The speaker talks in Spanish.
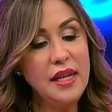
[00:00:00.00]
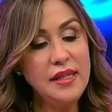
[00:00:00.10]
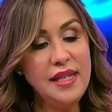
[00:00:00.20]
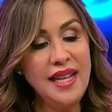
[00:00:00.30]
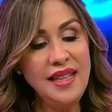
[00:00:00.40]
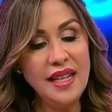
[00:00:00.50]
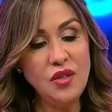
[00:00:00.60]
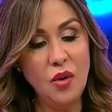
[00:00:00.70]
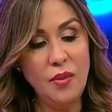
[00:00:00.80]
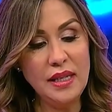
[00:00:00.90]

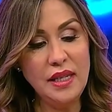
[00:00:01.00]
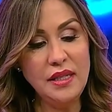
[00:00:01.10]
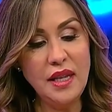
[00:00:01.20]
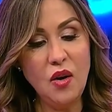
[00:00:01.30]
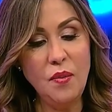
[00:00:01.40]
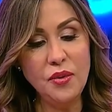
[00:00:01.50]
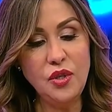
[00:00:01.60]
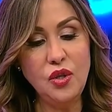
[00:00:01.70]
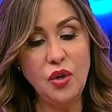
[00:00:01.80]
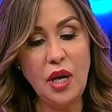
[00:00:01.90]
sendas obras, esta
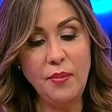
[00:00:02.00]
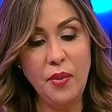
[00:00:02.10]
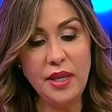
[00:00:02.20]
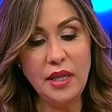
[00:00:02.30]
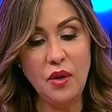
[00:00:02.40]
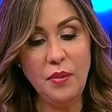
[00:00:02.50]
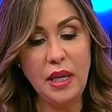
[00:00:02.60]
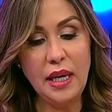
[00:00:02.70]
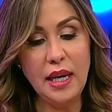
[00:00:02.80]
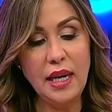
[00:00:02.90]
compositora y poeta
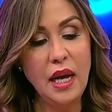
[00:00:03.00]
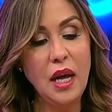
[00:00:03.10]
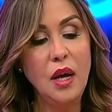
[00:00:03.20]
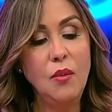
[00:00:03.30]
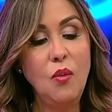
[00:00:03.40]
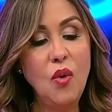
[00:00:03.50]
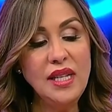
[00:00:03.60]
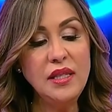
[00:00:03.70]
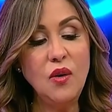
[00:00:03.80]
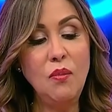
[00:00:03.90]
dominicana
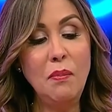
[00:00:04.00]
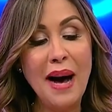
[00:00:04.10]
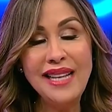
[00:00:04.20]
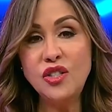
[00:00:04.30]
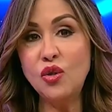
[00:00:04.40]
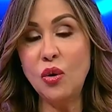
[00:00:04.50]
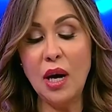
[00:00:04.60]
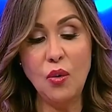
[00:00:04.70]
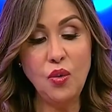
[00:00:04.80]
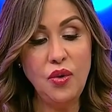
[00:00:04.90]
muestra un vasto
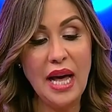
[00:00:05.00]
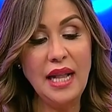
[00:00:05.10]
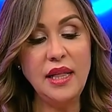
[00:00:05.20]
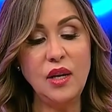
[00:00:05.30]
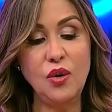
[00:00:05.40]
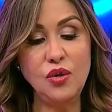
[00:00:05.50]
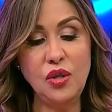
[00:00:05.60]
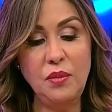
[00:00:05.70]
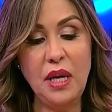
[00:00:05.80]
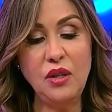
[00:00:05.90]
caudal de
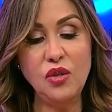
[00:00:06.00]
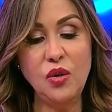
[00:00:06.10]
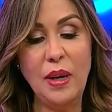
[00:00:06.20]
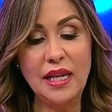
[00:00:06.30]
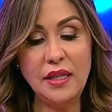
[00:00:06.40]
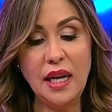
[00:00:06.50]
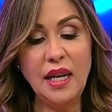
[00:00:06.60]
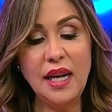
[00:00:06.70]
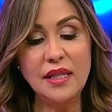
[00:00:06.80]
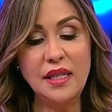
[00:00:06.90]
conocimiento sobre las
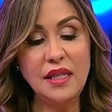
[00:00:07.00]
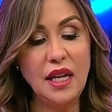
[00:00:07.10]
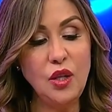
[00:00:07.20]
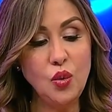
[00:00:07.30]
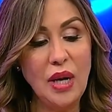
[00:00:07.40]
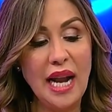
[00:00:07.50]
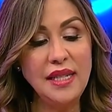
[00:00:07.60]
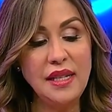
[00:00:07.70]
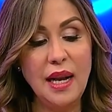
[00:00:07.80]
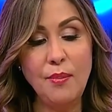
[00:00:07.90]
técnicas
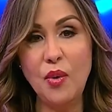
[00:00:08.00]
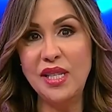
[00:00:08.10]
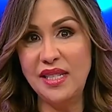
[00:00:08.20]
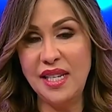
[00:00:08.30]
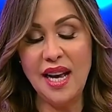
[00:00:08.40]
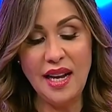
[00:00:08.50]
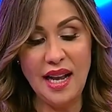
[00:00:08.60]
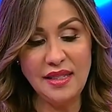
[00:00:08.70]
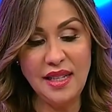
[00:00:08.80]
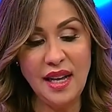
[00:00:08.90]
escriturales de la poesía
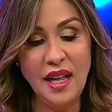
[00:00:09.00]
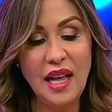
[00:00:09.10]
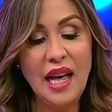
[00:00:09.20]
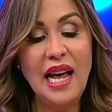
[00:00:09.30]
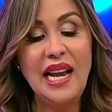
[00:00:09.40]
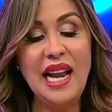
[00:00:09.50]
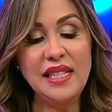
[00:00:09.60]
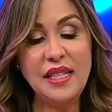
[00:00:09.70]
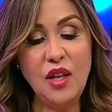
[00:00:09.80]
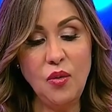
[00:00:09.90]
clásica,
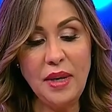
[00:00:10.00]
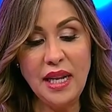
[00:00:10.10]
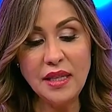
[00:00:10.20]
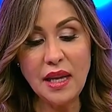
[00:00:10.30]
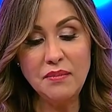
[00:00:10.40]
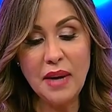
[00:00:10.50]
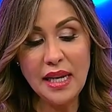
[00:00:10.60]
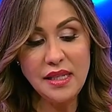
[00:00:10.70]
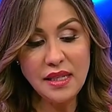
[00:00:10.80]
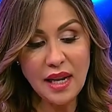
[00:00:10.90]
las que domina tan
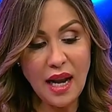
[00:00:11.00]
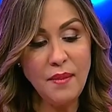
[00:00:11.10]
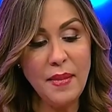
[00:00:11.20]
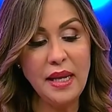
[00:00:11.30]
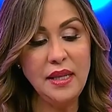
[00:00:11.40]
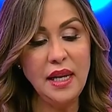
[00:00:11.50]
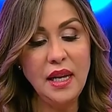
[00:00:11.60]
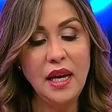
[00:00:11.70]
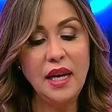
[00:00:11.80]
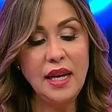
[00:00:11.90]
magistralmente
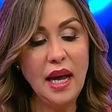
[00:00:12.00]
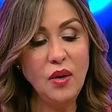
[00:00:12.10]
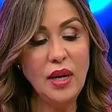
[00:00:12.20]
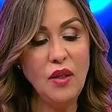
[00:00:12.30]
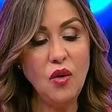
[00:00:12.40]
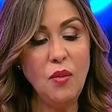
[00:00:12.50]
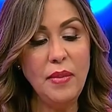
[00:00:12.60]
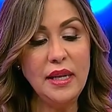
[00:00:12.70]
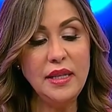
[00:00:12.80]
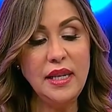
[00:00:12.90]
que ha logrado
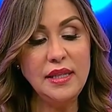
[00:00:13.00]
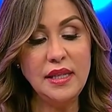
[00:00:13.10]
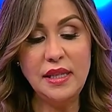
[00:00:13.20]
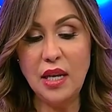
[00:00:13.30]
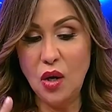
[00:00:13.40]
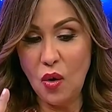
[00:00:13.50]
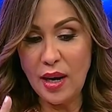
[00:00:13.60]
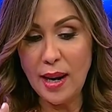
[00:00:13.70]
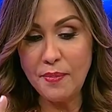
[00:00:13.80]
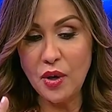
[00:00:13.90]
convertirse, si no
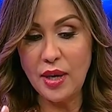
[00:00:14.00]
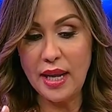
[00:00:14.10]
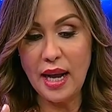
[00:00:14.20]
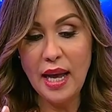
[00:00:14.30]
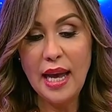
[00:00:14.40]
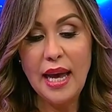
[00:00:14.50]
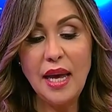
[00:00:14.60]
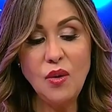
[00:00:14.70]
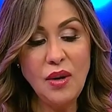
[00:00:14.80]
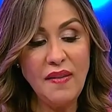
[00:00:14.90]
en la pionera,
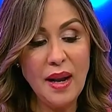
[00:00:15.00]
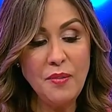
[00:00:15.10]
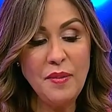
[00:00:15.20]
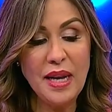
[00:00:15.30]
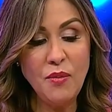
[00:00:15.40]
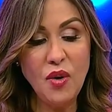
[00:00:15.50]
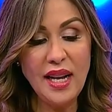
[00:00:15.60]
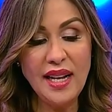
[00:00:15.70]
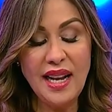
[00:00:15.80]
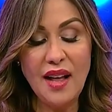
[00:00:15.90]
en una de las primeras
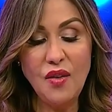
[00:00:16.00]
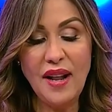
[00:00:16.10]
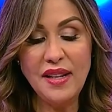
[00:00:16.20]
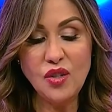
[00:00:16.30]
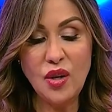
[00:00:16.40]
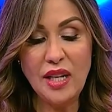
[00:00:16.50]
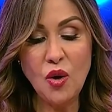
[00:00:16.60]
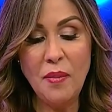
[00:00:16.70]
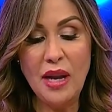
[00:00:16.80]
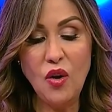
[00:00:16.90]
mujeres creadoras de
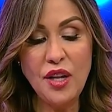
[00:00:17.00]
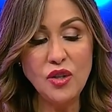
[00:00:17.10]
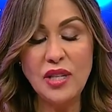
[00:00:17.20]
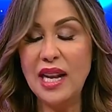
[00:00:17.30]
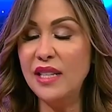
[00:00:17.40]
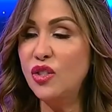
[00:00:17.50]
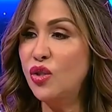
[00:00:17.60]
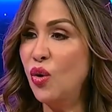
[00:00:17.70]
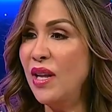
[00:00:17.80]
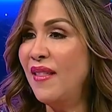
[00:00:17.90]
sonetos melódicos en la
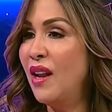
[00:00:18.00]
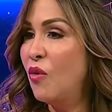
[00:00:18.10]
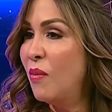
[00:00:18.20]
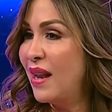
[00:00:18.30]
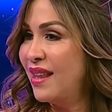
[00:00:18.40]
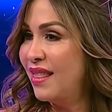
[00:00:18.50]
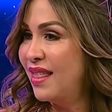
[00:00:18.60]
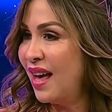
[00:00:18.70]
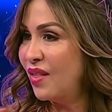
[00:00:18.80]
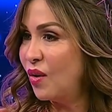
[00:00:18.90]
historia de la humanidad.